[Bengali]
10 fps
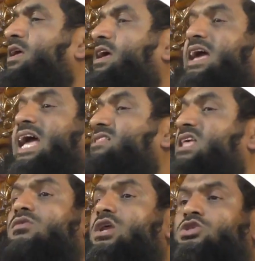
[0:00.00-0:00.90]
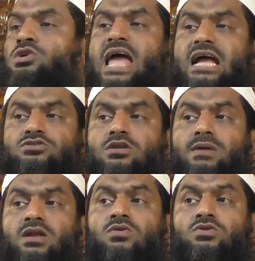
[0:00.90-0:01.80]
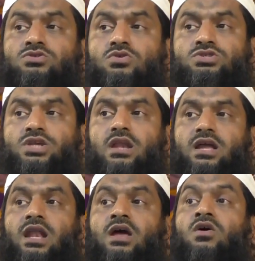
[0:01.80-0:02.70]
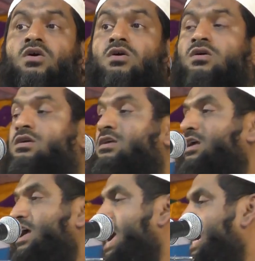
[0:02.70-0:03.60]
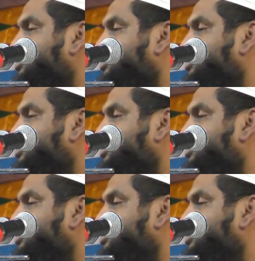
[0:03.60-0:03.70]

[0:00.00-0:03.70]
এই থিওরি শুনে একজন মানুষ কোশ্চিন কালেও একজন